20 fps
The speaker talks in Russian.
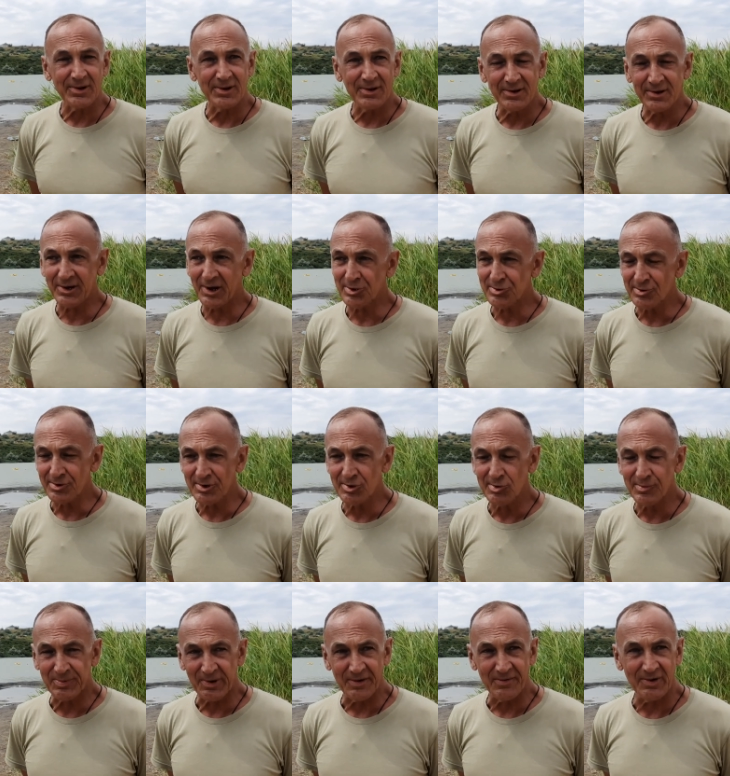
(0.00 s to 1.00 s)
Э, который
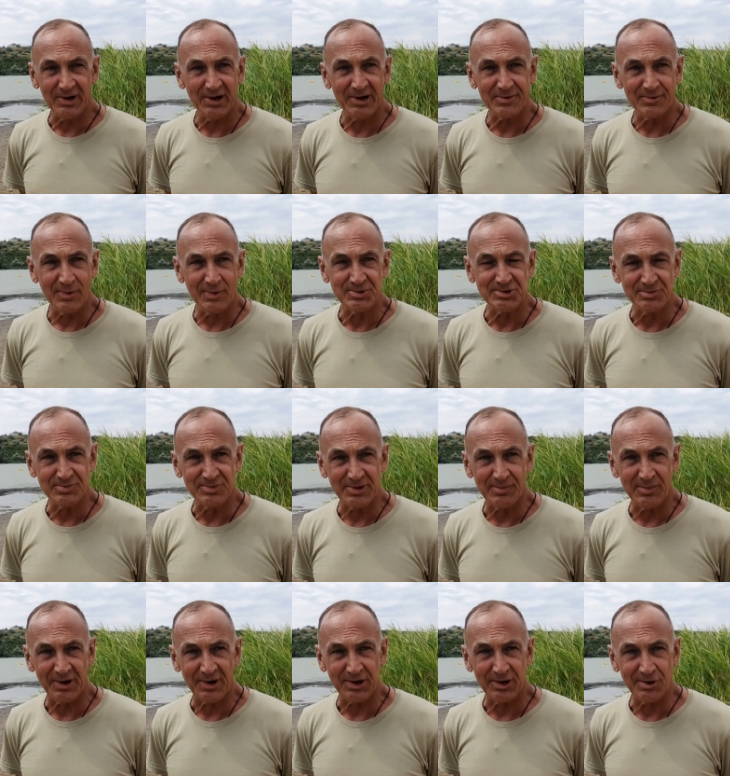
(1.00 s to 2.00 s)
управляет, в общем-то,
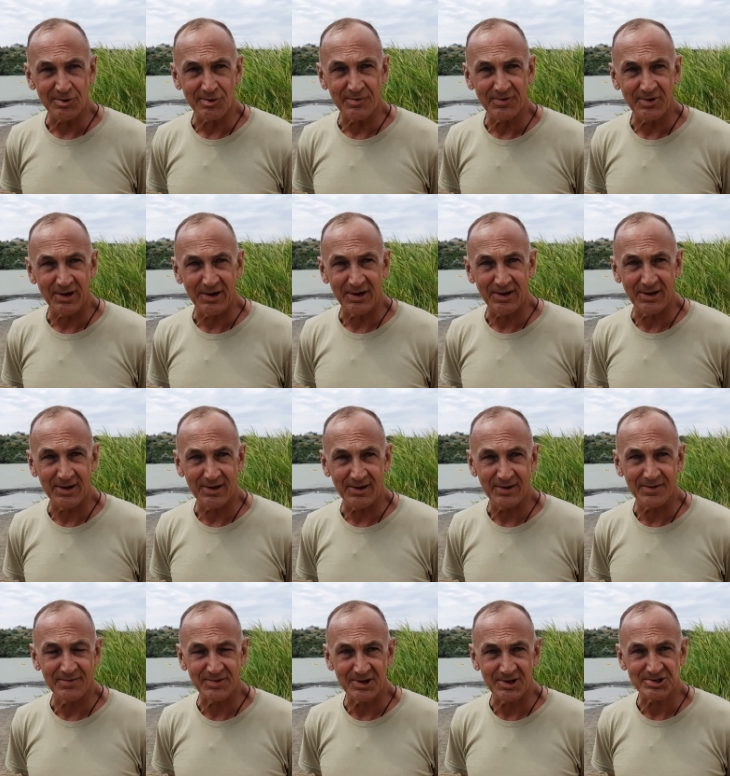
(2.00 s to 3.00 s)
маркировкой
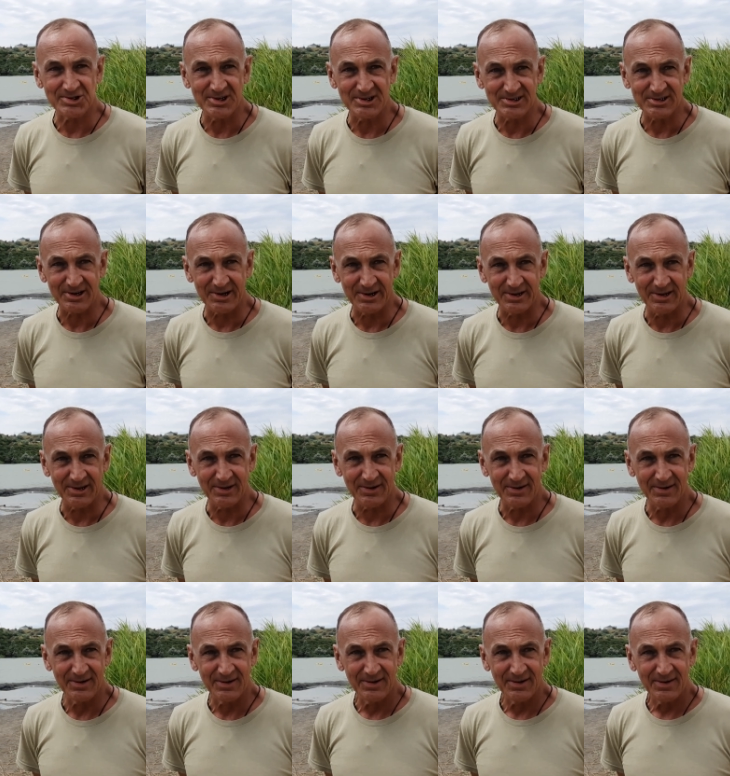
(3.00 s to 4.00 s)
понял. в нашей стране
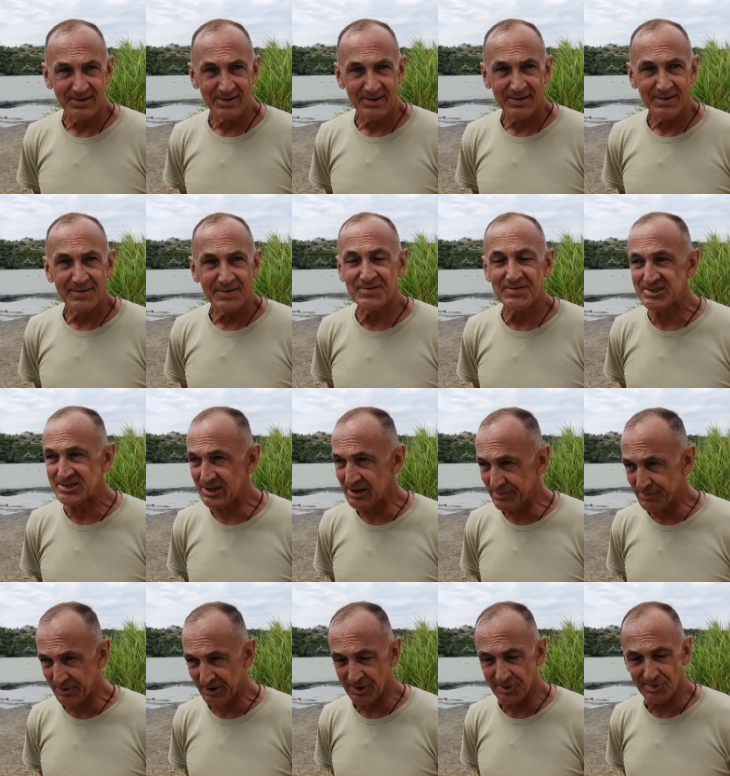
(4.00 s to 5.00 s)

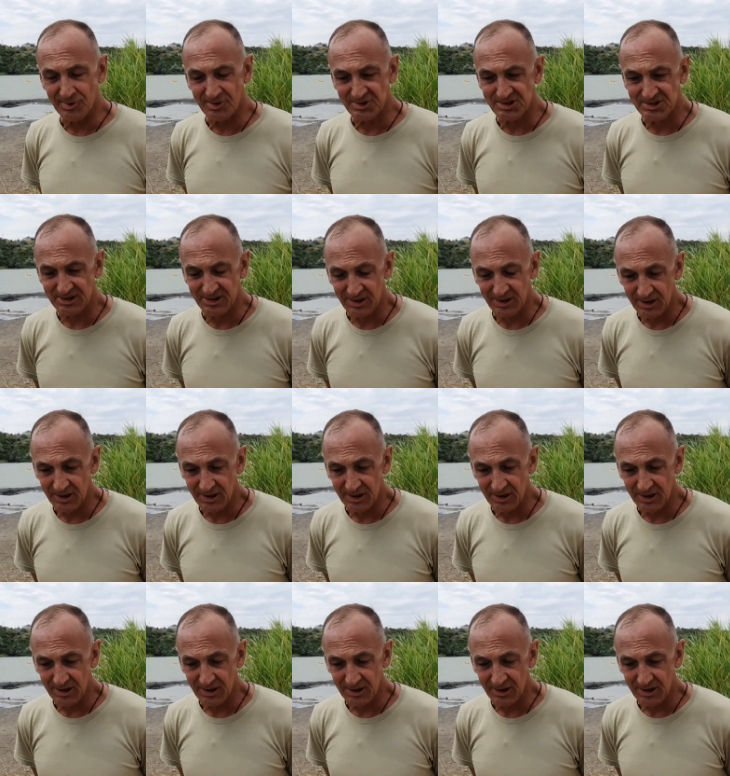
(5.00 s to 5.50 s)
всей продукции.